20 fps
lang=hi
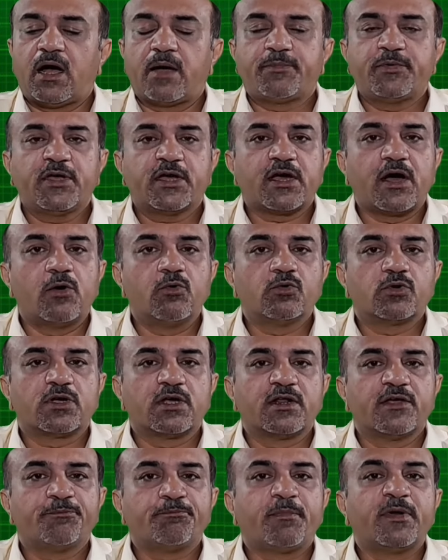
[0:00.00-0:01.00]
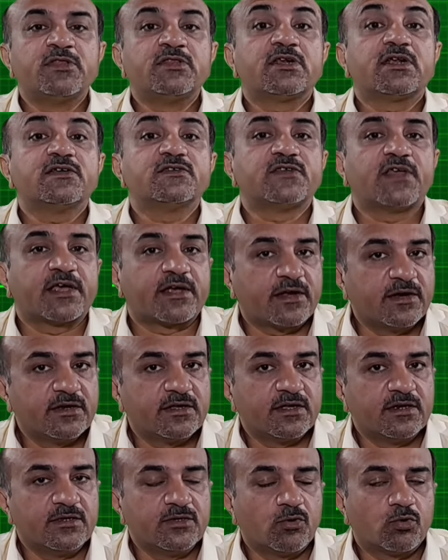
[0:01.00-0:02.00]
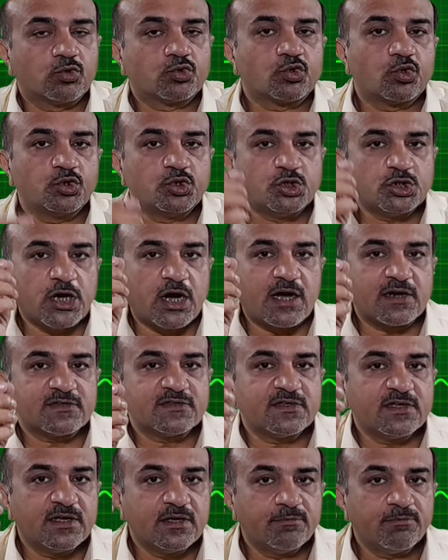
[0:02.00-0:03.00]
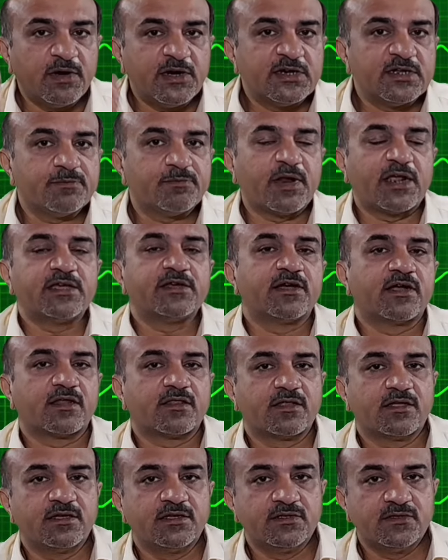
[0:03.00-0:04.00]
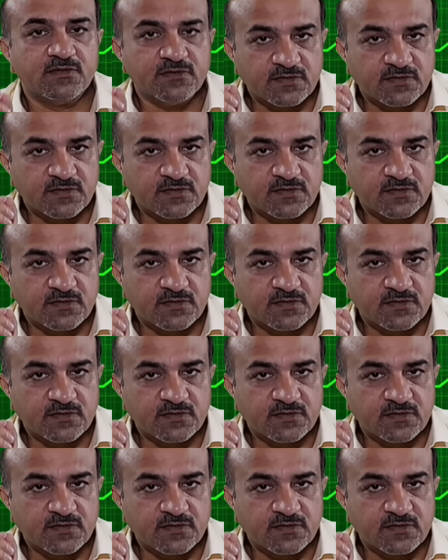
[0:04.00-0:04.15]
आप ये काउंट करें पंद्रह सेकंड के लिए और उसको चार से मल्टीप्लाई कर दें